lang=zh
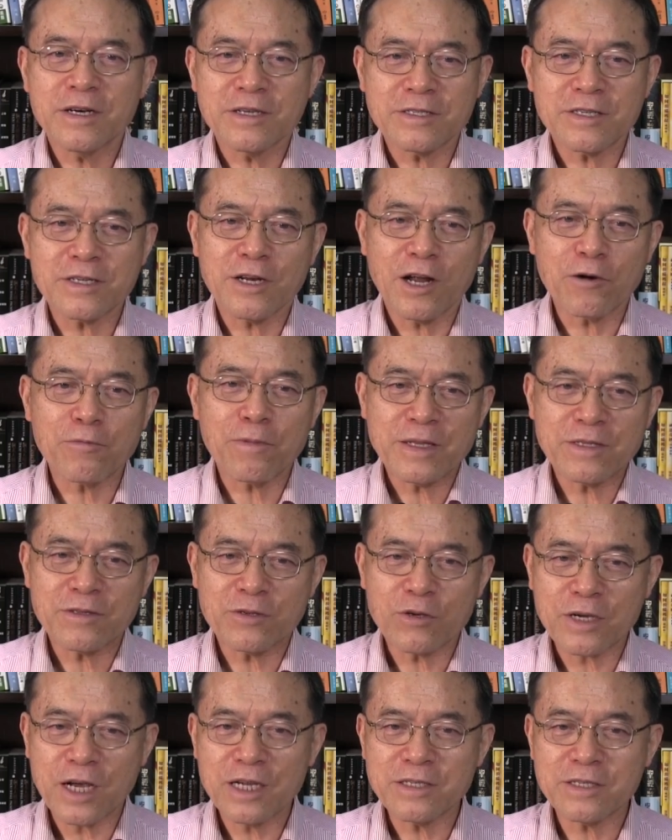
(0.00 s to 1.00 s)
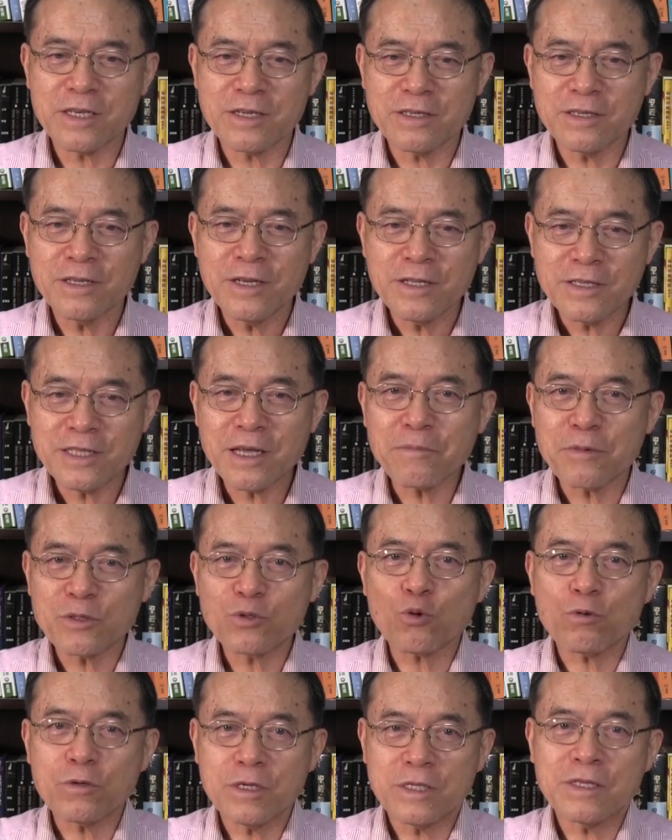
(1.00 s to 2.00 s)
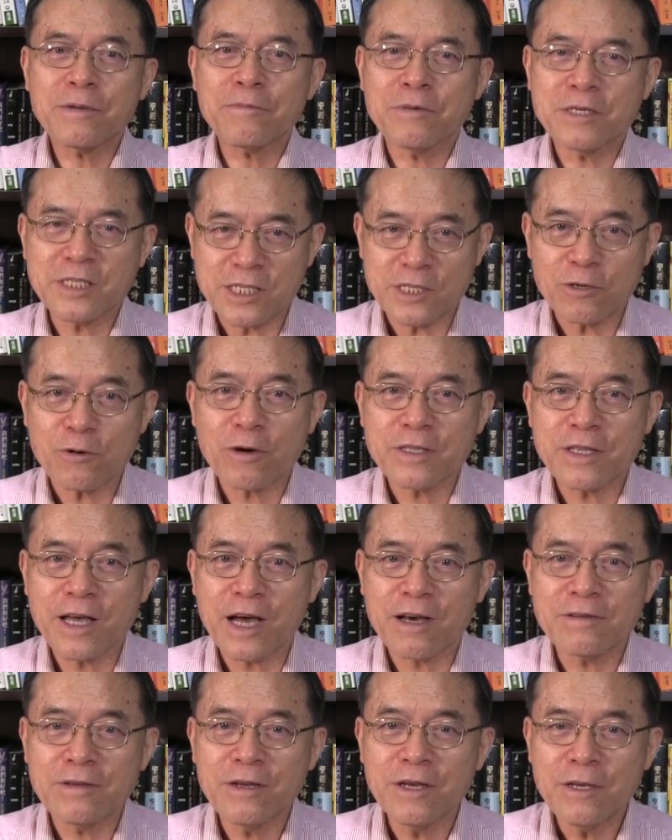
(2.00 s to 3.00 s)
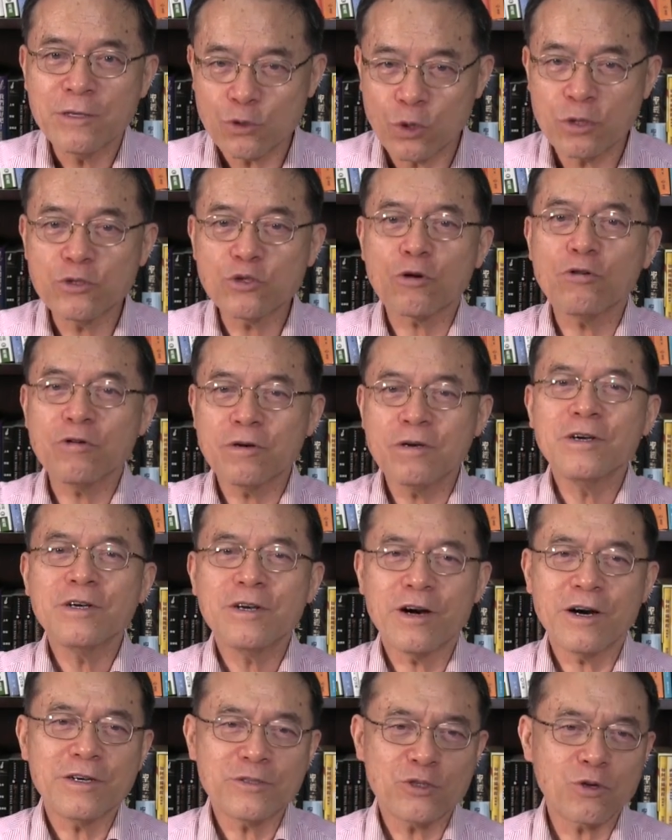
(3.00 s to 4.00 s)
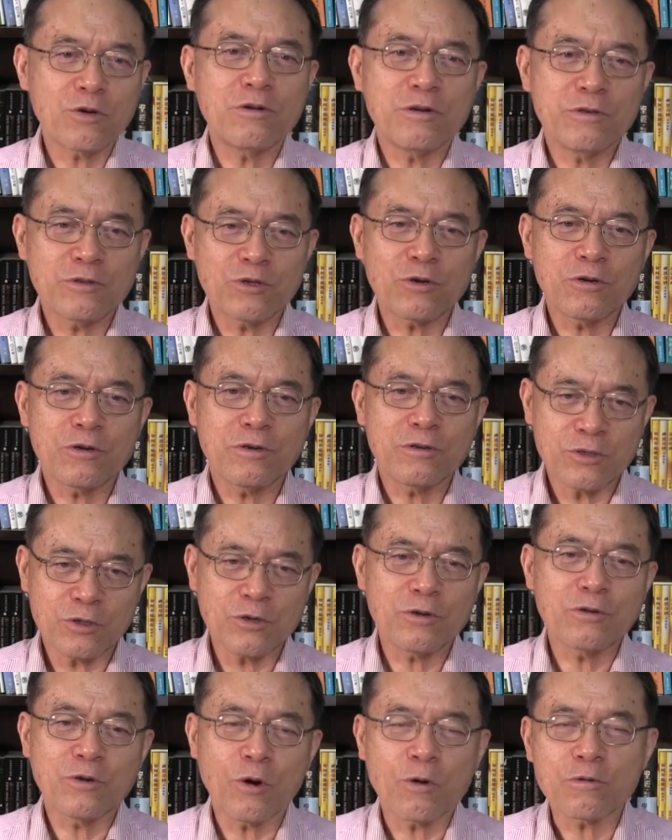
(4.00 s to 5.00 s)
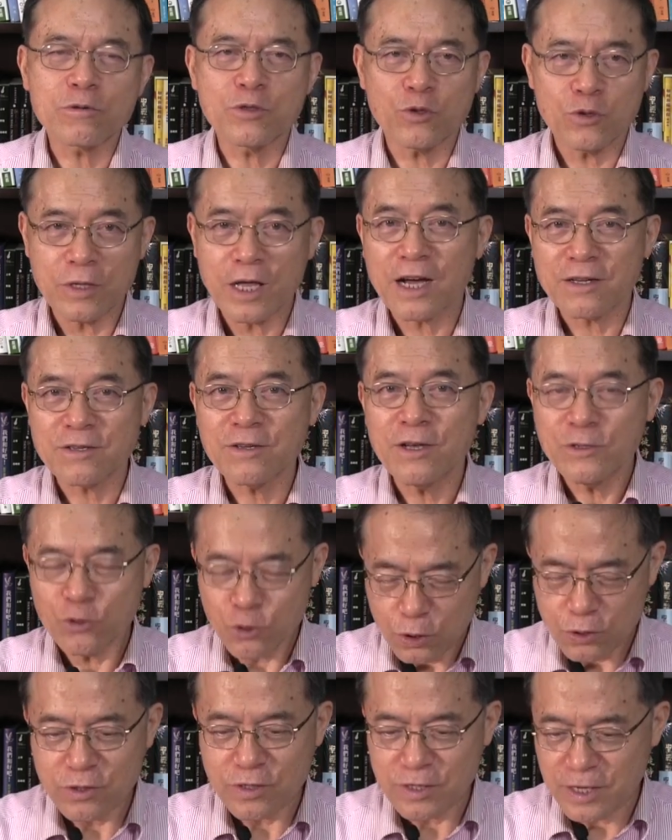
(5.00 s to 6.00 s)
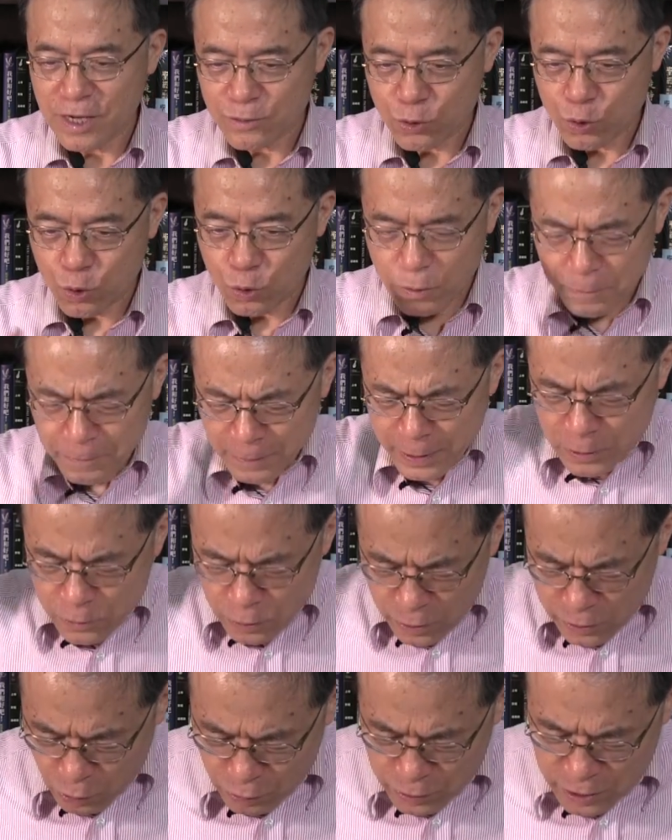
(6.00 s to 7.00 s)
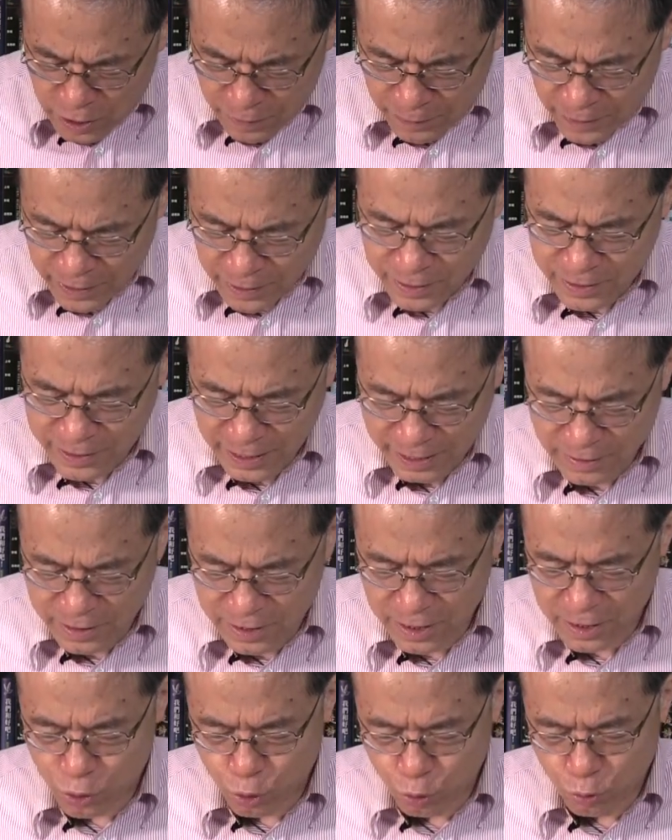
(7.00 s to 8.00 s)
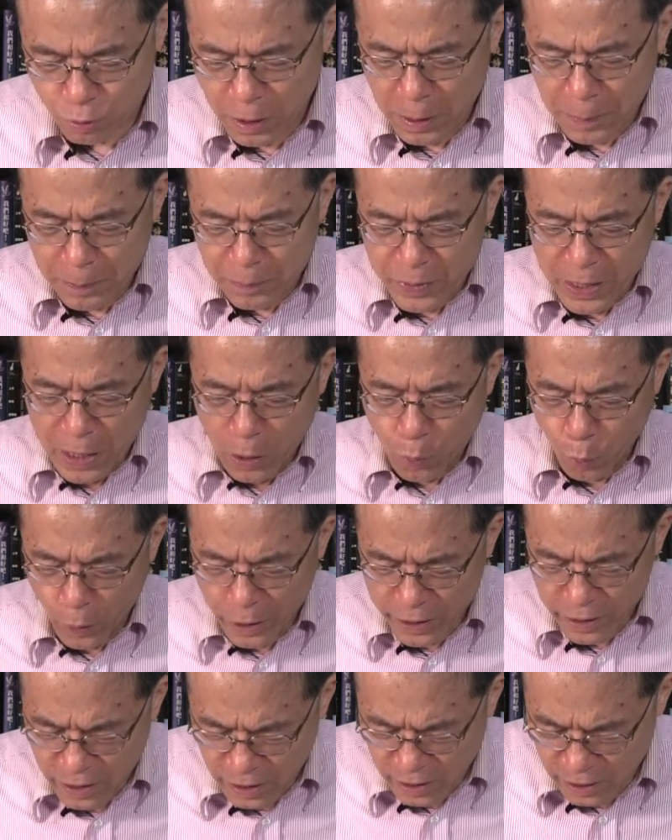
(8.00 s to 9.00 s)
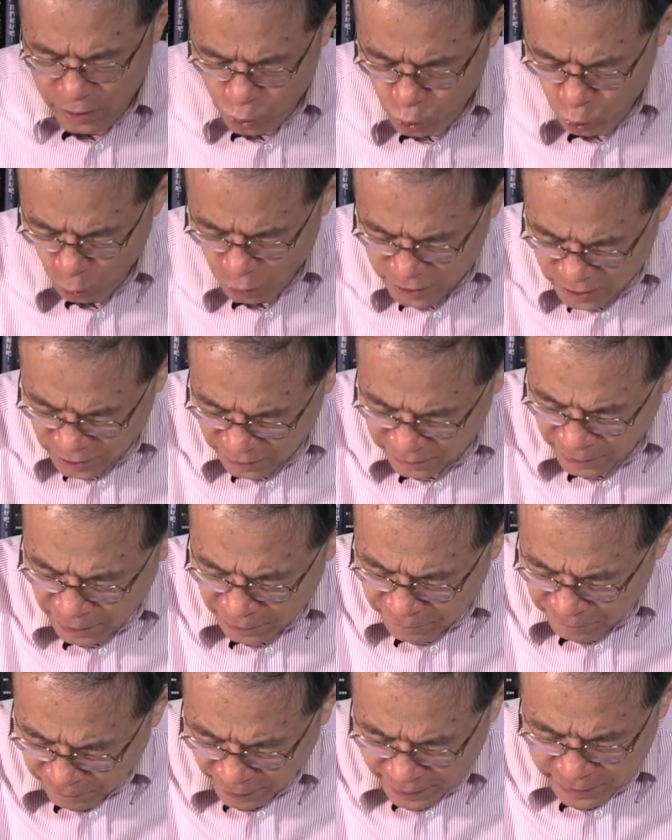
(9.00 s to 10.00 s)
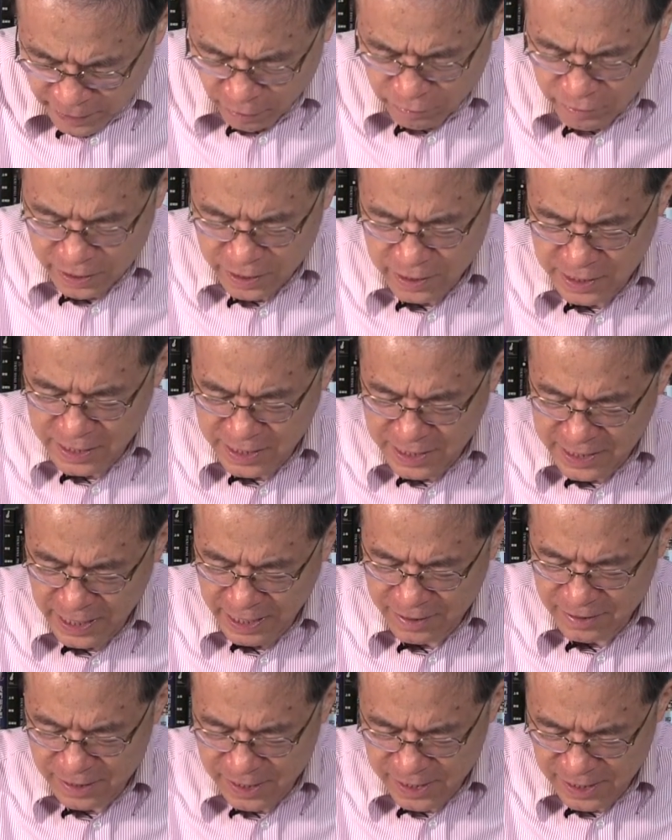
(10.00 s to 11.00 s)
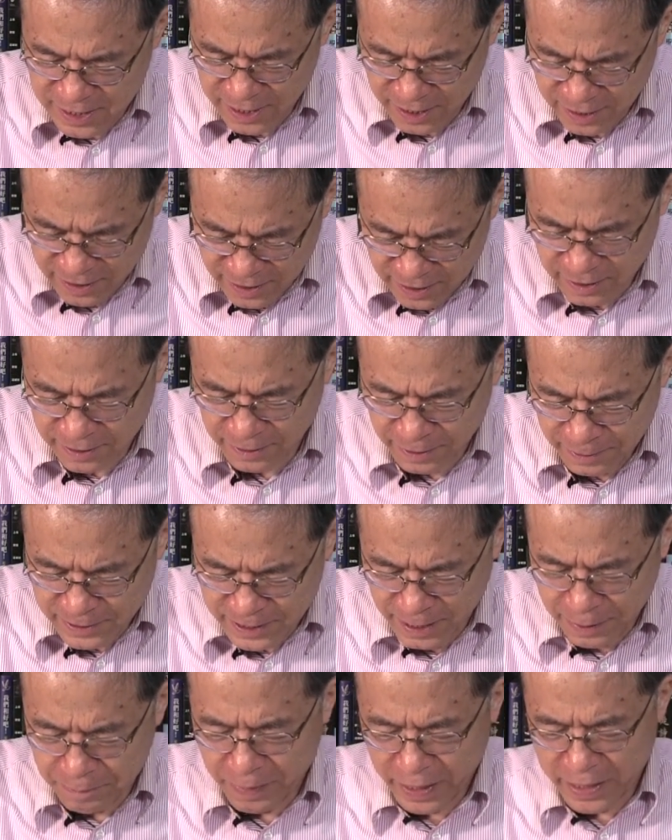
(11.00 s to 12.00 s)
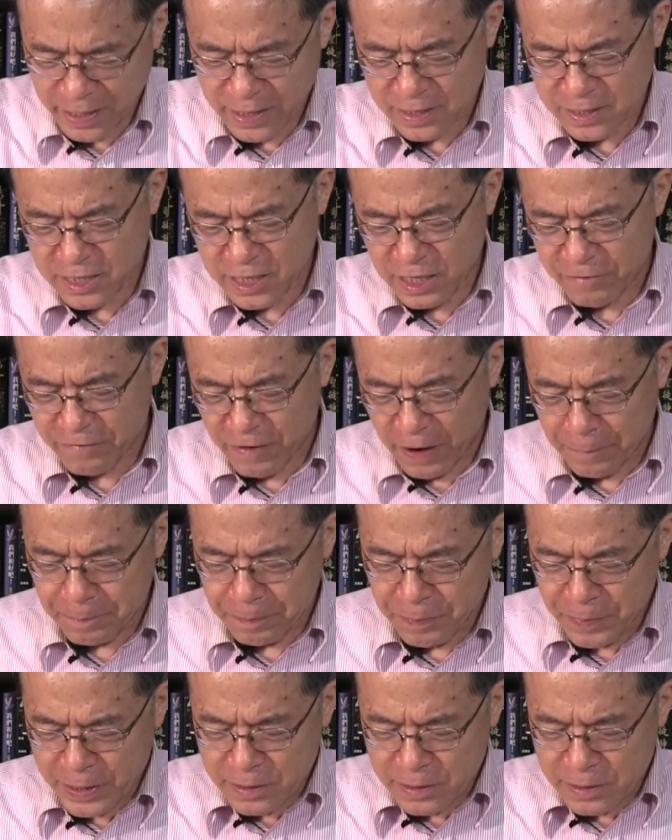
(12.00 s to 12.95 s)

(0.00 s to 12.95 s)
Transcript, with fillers: 啊！这老板就看见那么多人那么喜欢他，所以就啊，就就就容许他继续这样做。所以，弟兄姐妹，感谢主，不要为恶所胜，反要以善胜恶。在每一个地方